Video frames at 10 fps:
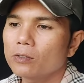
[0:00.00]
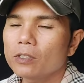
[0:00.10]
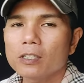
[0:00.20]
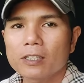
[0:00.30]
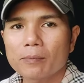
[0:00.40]

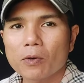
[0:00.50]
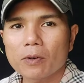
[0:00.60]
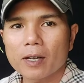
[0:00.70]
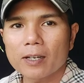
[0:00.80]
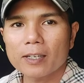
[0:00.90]
kiểu như trong
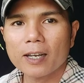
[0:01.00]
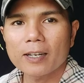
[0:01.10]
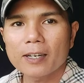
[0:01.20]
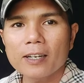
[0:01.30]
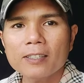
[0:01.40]
một cái
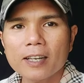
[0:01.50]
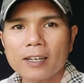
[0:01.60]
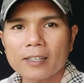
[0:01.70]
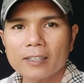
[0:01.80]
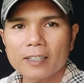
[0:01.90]
cây lớn
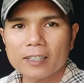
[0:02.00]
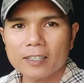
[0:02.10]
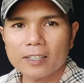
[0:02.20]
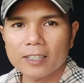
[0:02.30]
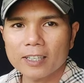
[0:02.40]
nha
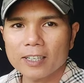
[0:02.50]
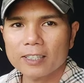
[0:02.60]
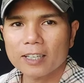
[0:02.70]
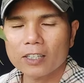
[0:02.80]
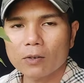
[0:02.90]
rồi
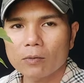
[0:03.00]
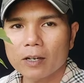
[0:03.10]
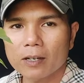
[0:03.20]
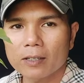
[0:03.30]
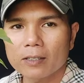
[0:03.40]
à, thanh
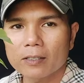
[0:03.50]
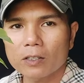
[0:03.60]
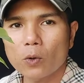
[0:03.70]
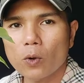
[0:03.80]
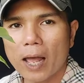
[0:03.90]
tùng à,
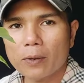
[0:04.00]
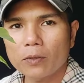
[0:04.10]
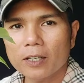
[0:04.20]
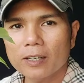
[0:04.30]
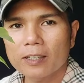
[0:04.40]
thu lại
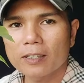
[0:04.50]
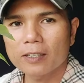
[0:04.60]
quý chị